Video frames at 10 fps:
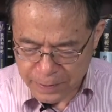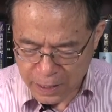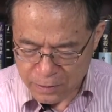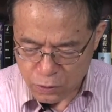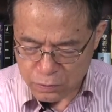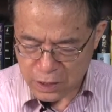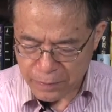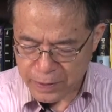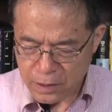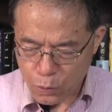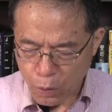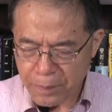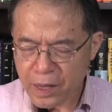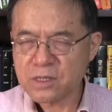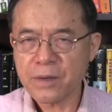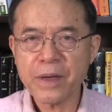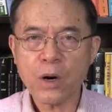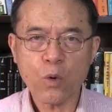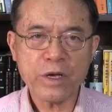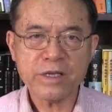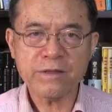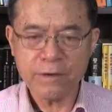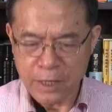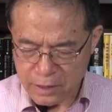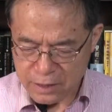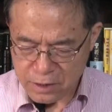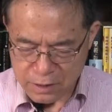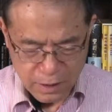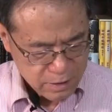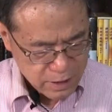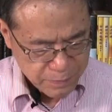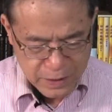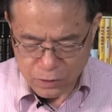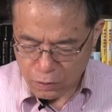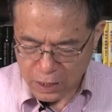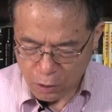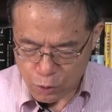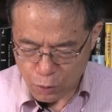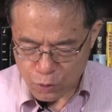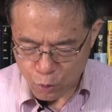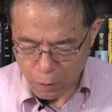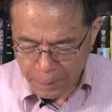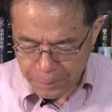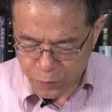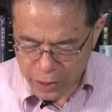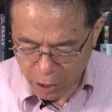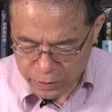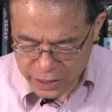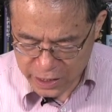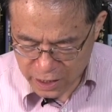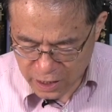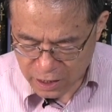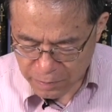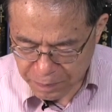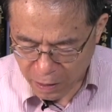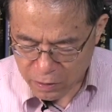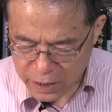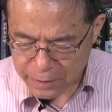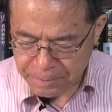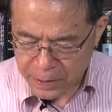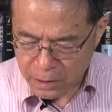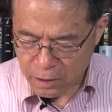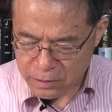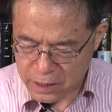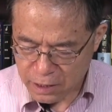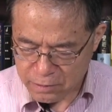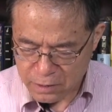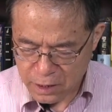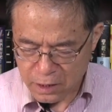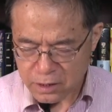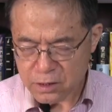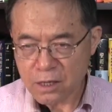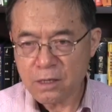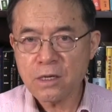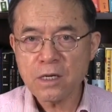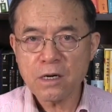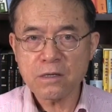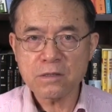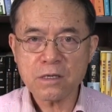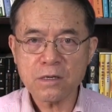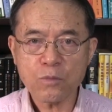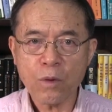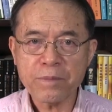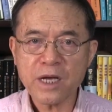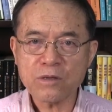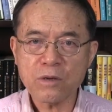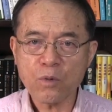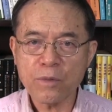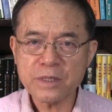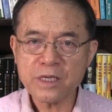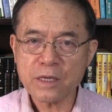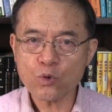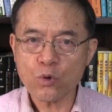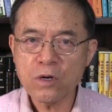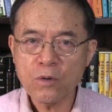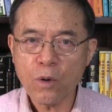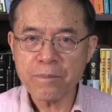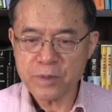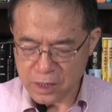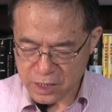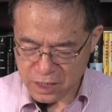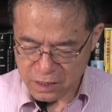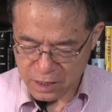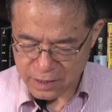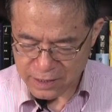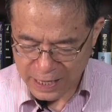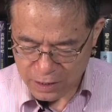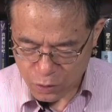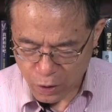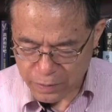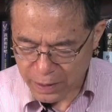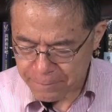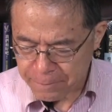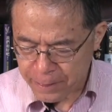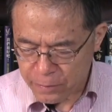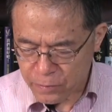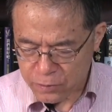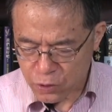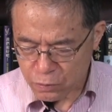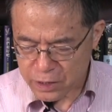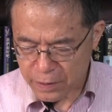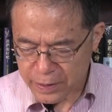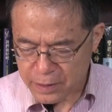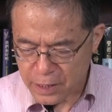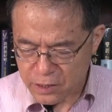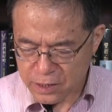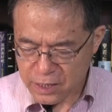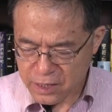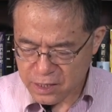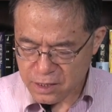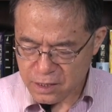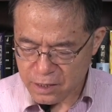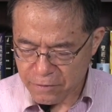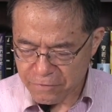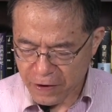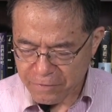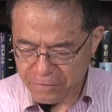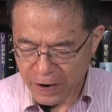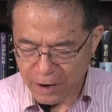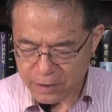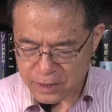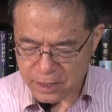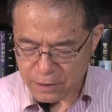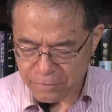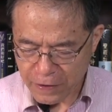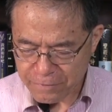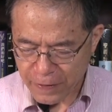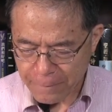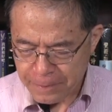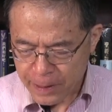那弟兄姐妹，我们要怎么样回应？那是呃这边就告诉我们说，不要以恶报恶哦，这样呃这个呃这个我们这样我们这样做，我们不是吃了很大的亏吗？那弟兄姐妹，这是世人的方法哈，世人方法。